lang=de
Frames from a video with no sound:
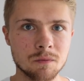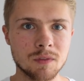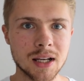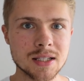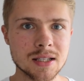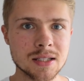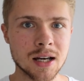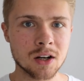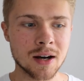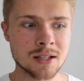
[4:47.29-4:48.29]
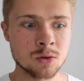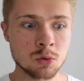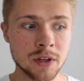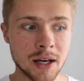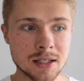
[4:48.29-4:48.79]
Weil es ist ja quasi
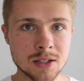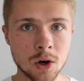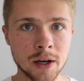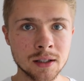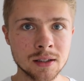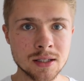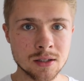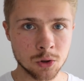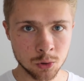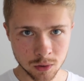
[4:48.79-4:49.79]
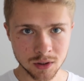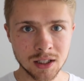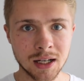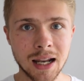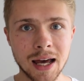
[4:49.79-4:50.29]
so, wir erzeugen diese Kühe, die
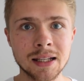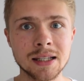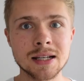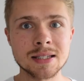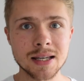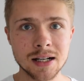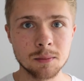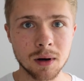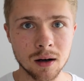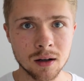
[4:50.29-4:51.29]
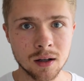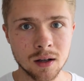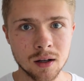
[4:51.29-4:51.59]
dann leiden, ja selber.